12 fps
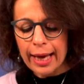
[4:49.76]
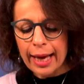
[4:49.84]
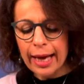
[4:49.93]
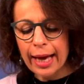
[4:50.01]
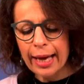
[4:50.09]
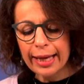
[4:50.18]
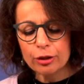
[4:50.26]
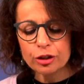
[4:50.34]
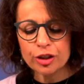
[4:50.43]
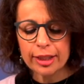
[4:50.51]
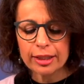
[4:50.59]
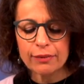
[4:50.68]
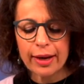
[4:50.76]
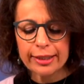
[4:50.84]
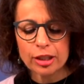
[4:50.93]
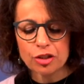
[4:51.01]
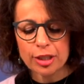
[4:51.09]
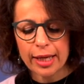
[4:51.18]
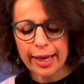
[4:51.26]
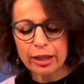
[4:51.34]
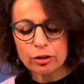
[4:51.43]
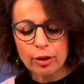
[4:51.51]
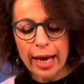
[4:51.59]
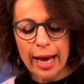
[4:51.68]
Ah, eccoci arrivate
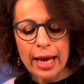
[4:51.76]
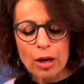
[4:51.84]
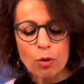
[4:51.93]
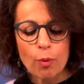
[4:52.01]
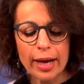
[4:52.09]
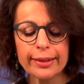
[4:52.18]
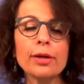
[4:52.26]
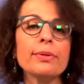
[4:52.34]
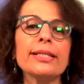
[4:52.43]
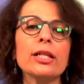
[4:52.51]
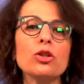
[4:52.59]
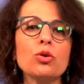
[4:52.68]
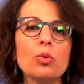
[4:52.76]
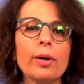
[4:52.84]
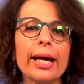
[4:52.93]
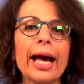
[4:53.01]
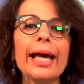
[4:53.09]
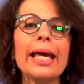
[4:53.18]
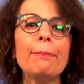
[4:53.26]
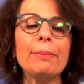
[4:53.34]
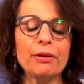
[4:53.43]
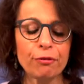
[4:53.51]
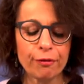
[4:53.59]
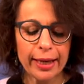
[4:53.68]
Cenerentola, guarda questa zucca, è
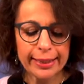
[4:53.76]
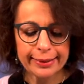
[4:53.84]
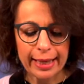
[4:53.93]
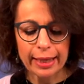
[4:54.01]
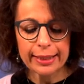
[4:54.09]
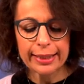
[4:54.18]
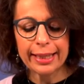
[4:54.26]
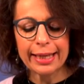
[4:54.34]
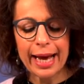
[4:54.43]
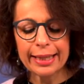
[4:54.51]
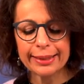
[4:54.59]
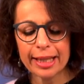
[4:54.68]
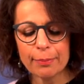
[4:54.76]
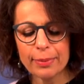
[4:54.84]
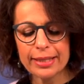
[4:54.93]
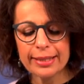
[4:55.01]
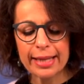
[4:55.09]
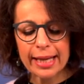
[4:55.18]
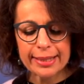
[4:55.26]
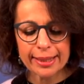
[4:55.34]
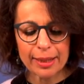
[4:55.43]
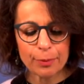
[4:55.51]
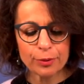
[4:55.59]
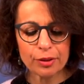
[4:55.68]
perfetta, grande abbastanza
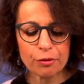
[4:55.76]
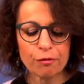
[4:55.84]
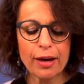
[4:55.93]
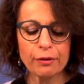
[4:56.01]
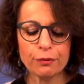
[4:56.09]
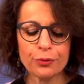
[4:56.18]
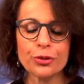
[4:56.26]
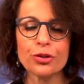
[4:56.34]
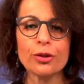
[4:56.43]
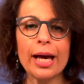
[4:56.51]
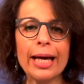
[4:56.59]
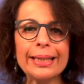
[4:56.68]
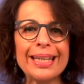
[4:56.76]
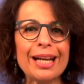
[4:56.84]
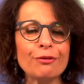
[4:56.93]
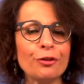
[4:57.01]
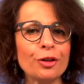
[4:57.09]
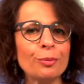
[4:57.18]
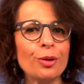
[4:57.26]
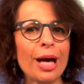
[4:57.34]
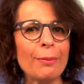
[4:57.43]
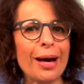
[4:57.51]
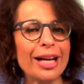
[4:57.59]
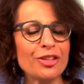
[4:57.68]
da poter far funzionare la
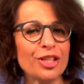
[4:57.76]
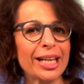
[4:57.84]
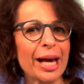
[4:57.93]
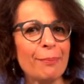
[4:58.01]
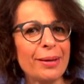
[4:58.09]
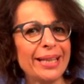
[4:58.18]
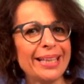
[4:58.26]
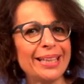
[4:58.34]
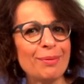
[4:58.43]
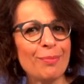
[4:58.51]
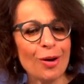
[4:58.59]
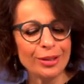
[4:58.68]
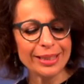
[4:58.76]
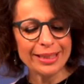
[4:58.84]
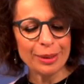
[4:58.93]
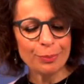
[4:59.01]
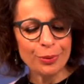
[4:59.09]
formula magica BDD Body di